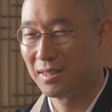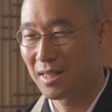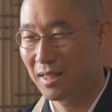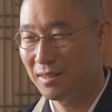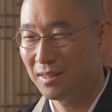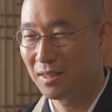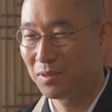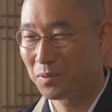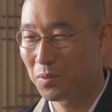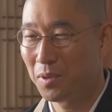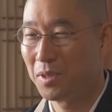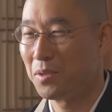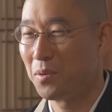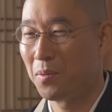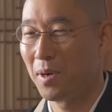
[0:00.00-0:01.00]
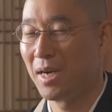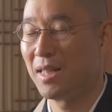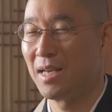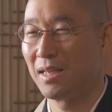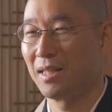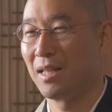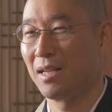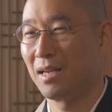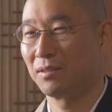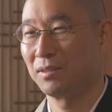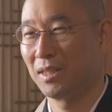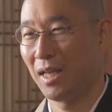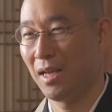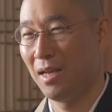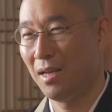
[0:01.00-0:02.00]
単なる恋の終わりだけでな
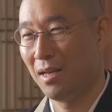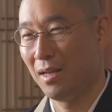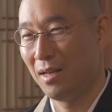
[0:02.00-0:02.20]
くて